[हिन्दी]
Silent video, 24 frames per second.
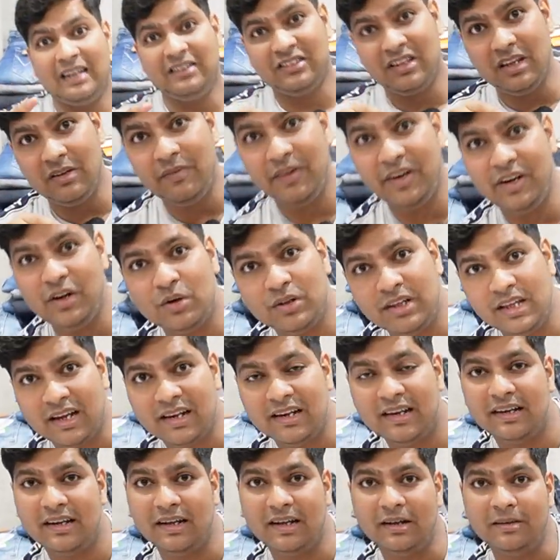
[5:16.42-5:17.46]
आज की वीडियो देख
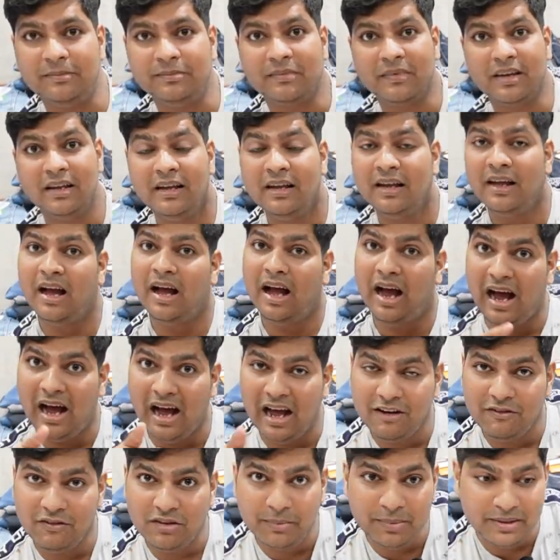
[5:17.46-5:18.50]
लेना
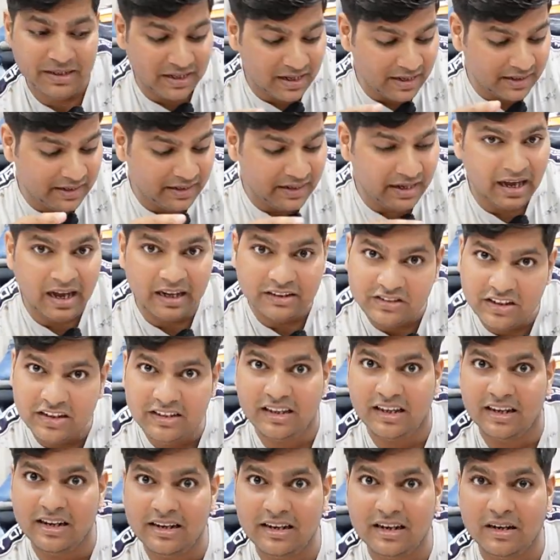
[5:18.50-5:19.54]
आरवी भैया की आज की
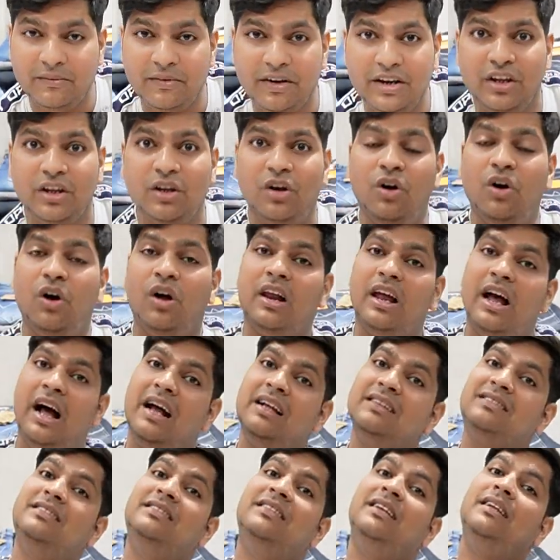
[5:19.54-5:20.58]
देख लेना वीडियो और
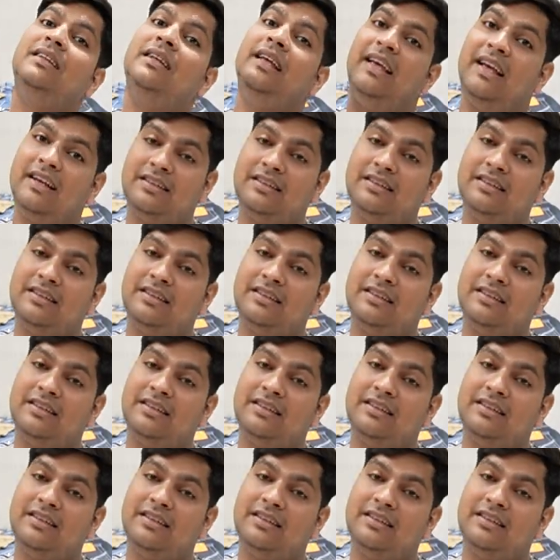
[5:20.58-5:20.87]
आज से